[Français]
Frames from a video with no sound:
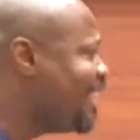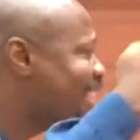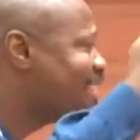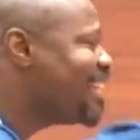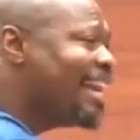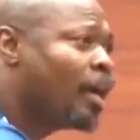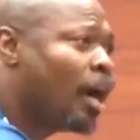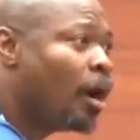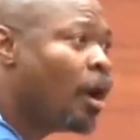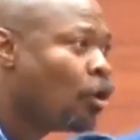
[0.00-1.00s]
les 5 ans,
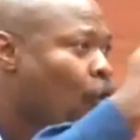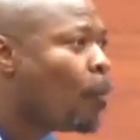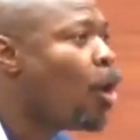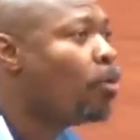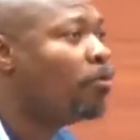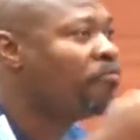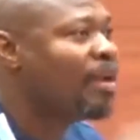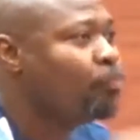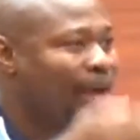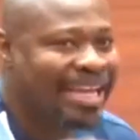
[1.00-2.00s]
comment on fait
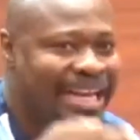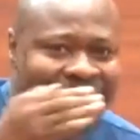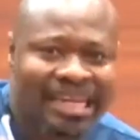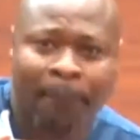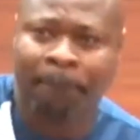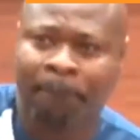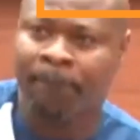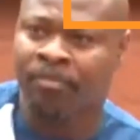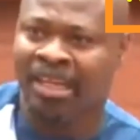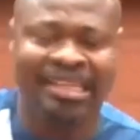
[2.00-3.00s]
pour régler ça
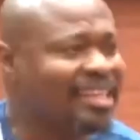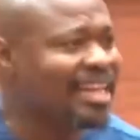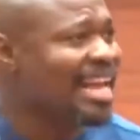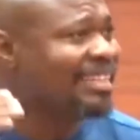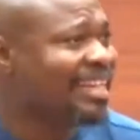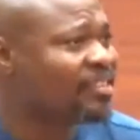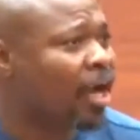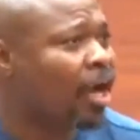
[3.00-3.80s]
D'ici les 10 ans,